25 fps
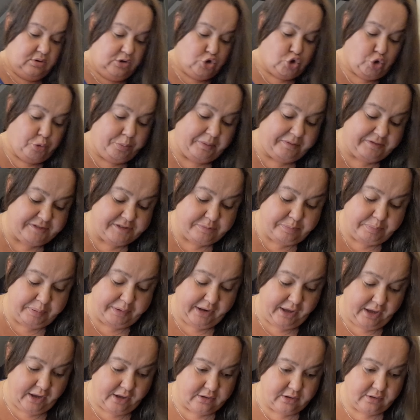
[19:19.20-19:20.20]
жопа
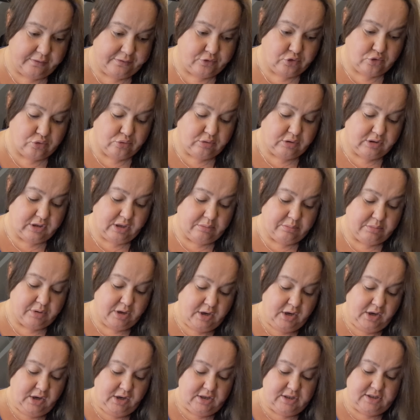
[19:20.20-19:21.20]
вспреет и все, и там
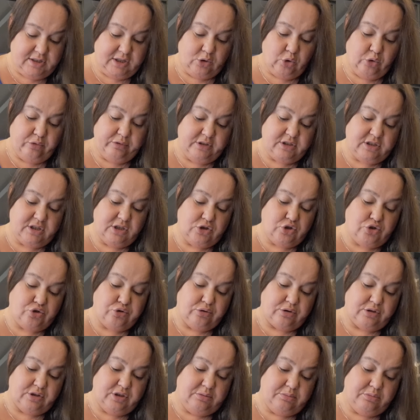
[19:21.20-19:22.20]
становится
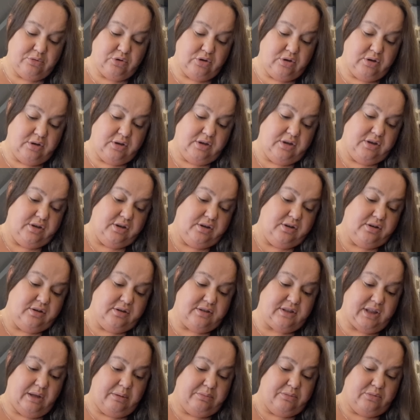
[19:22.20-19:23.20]
черным,
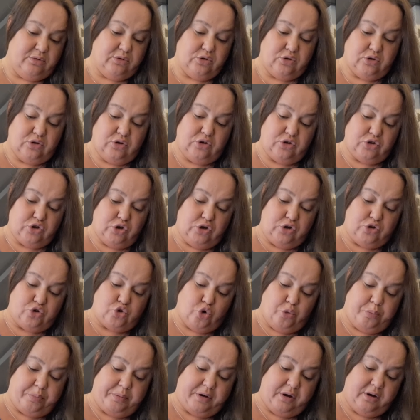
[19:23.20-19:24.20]
э, там э,
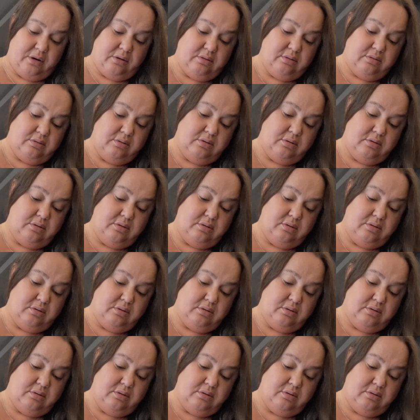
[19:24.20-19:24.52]
жопка.